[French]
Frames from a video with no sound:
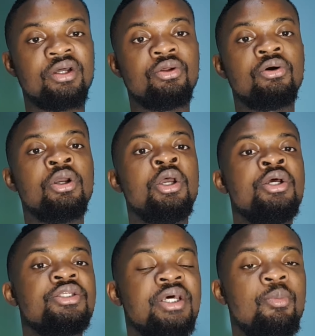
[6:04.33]
Donc,
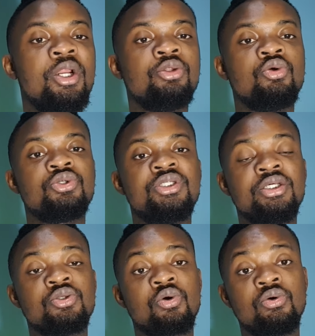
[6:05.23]
le tour aussi de
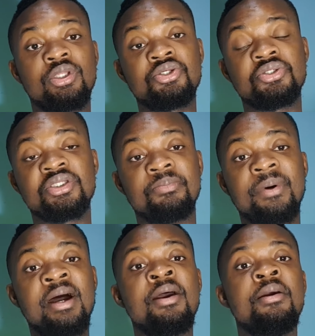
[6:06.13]
son côté, je ne sais
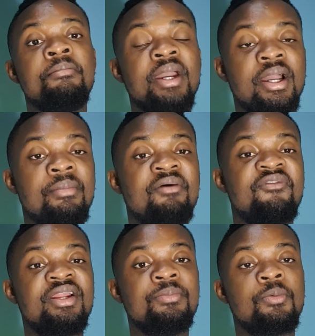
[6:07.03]
pas mais quand même,
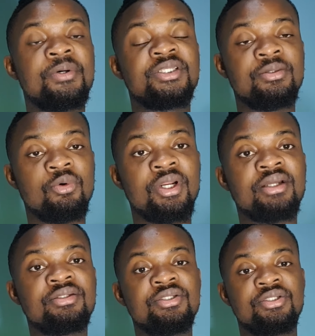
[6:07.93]
Fali Poupa, c'est mon
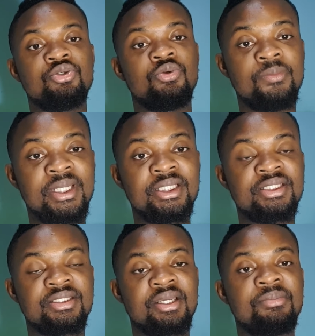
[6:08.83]
artiste, je le
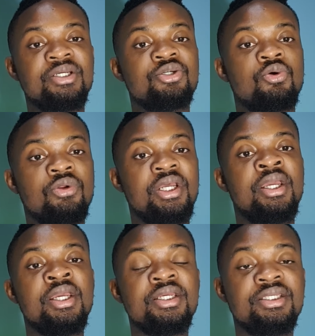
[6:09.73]
maîtrise très bien, je connais
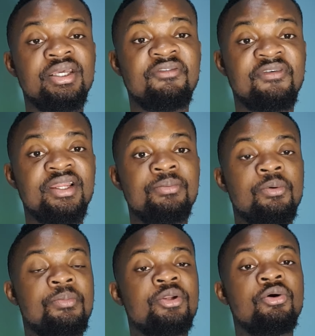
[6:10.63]
qui est Fali
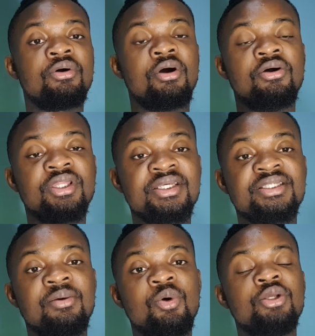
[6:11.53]
Poupa. Donc, entre
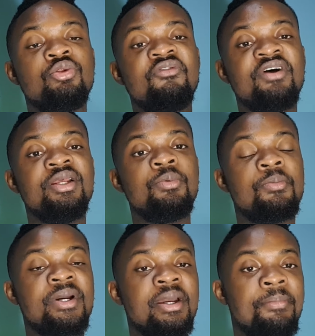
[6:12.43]
moi et toi, Fali
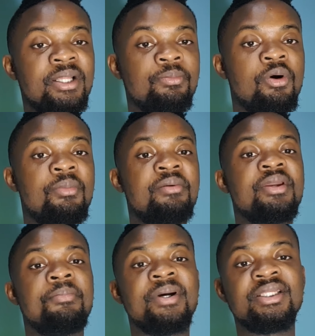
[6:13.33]
Poupa, il n'y a pas de problème, il n'y
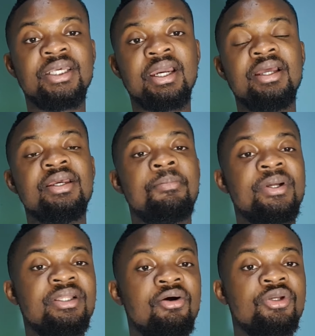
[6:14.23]
a pas de querelle, il n'y a pas
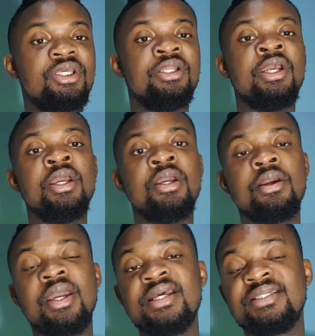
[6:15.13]
de rancune.
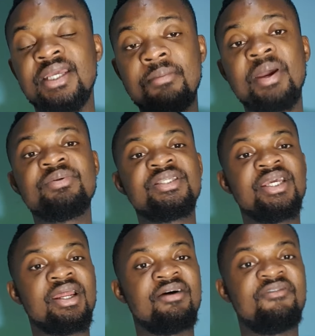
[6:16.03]
Et, et même s'il y
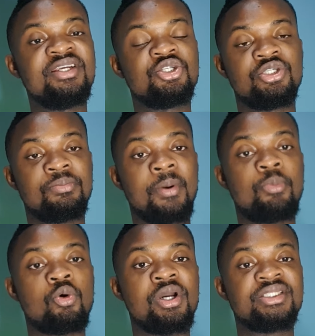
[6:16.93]
en avait, je ne sais pas
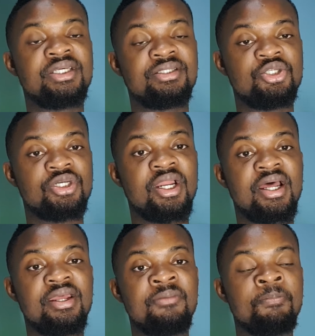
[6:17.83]
pourquoi est-ce que ces gens-là
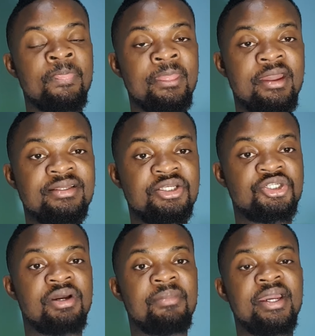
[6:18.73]
allaient euh, se
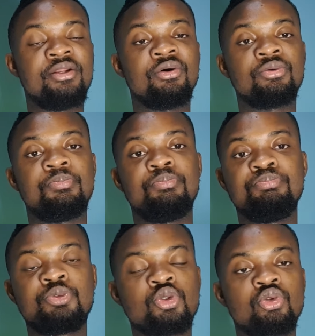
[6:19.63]
chamailler. Donc,
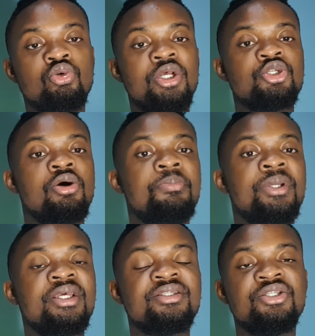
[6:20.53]
surtout les gens ont pris
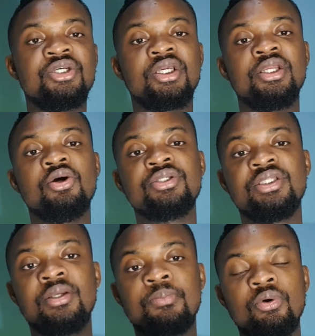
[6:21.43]
les sujets qui non,
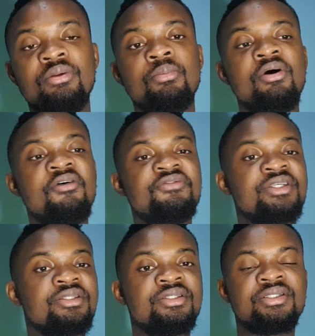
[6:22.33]
c'était pour une meuf,
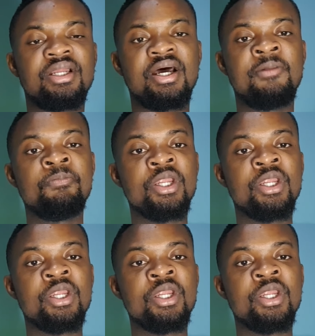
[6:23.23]
ceci, cela.